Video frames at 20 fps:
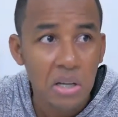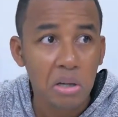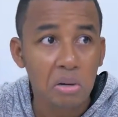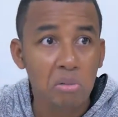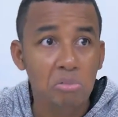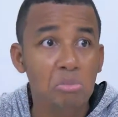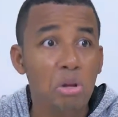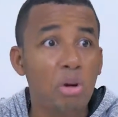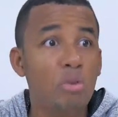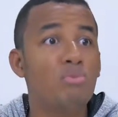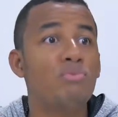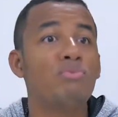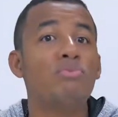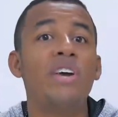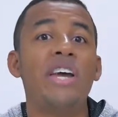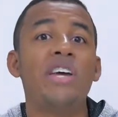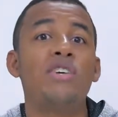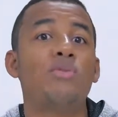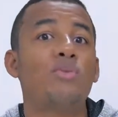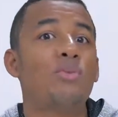eu não
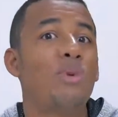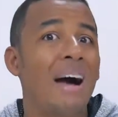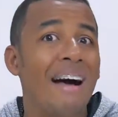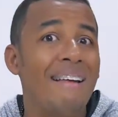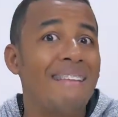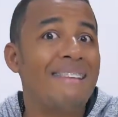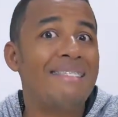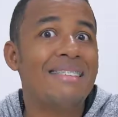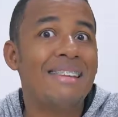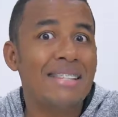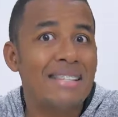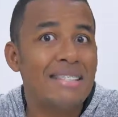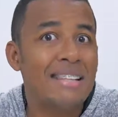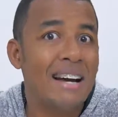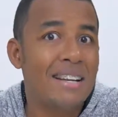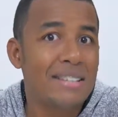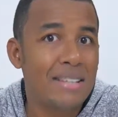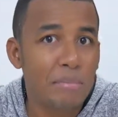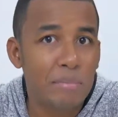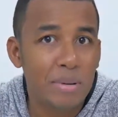vejo a
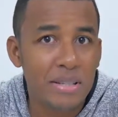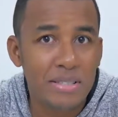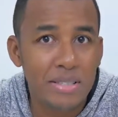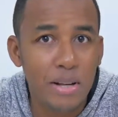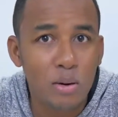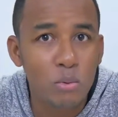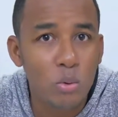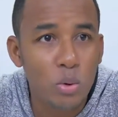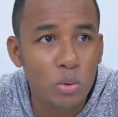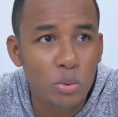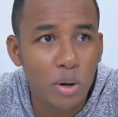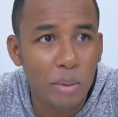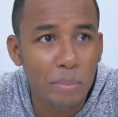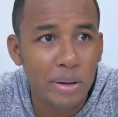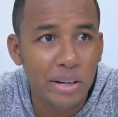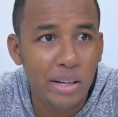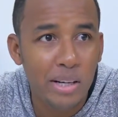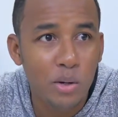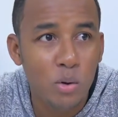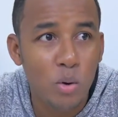necessidade de apresentar um outro
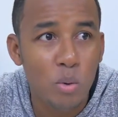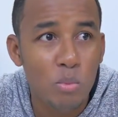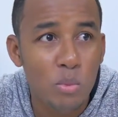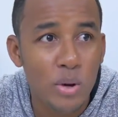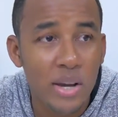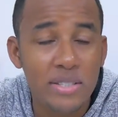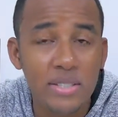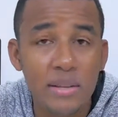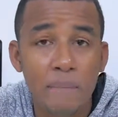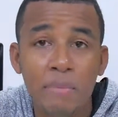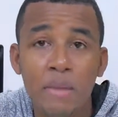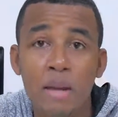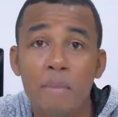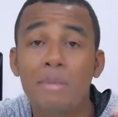aparelho como esse,